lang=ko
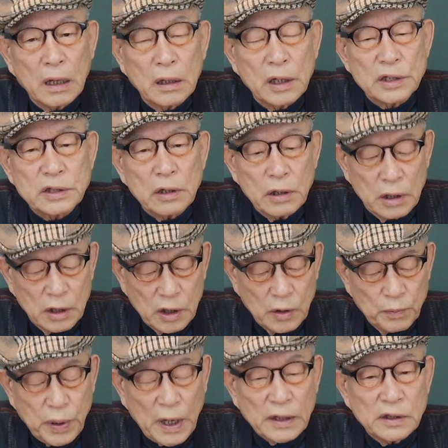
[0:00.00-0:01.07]
그래서
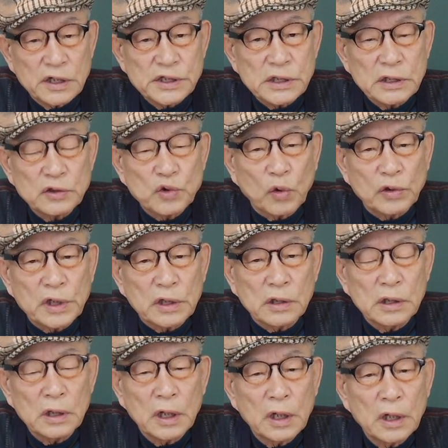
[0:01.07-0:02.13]
반드시
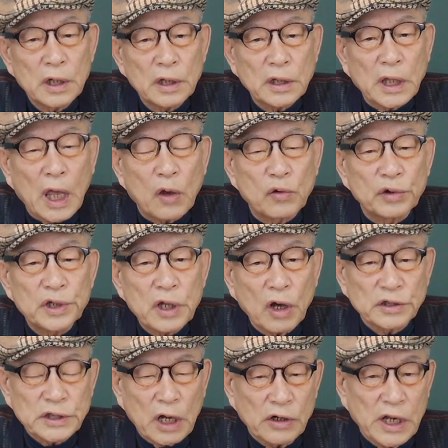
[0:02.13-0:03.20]
조끼를 개구리
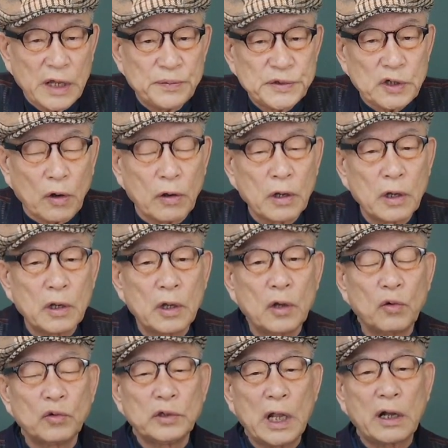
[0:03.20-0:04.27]
형상을 해 입죠.
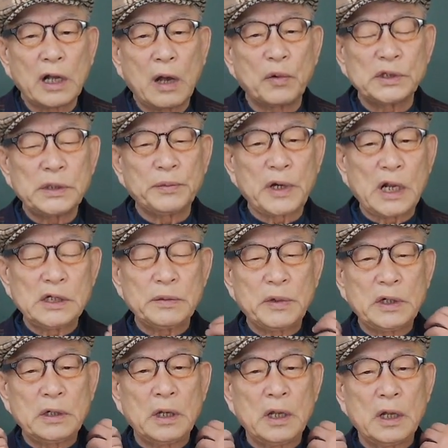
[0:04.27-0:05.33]
운남 가보시면
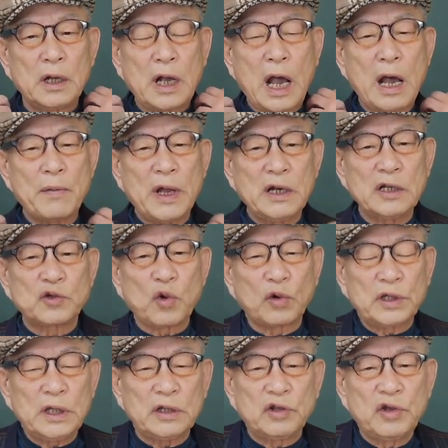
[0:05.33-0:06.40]
알지만 까만 이
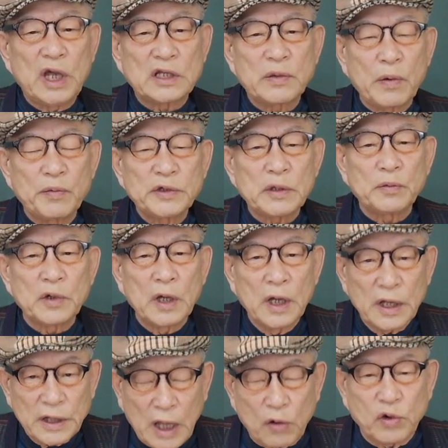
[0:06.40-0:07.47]
조끼 뒤에서 보면 전부
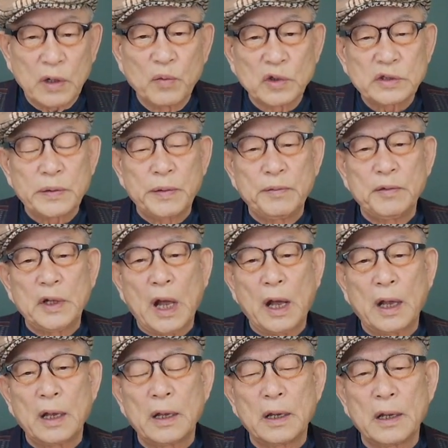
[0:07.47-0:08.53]
개구리 모습입니다.
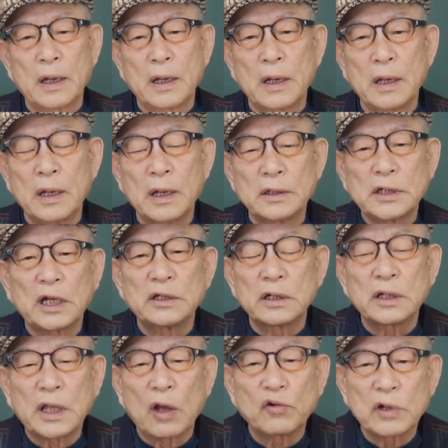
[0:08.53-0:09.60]

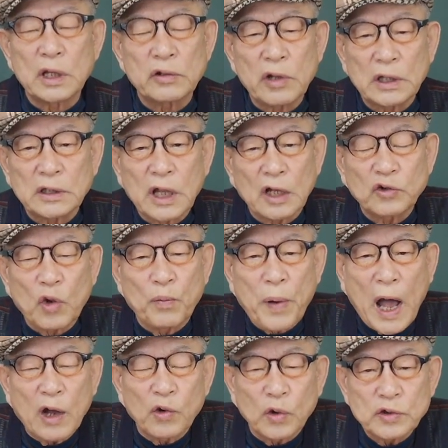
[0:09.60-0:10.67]
자기들은 개구리에서 왔다. 또
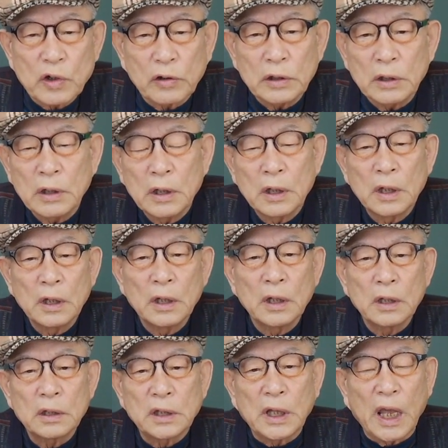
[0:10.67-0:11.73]
반호족은
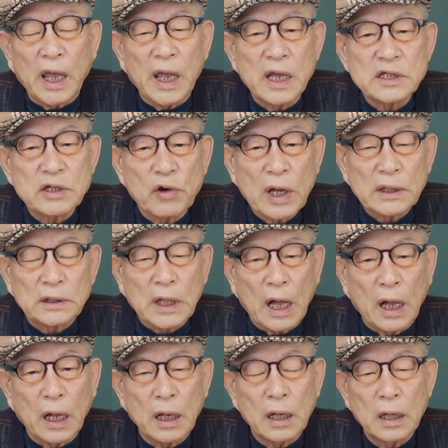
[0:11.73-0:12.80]
개에서 왔다.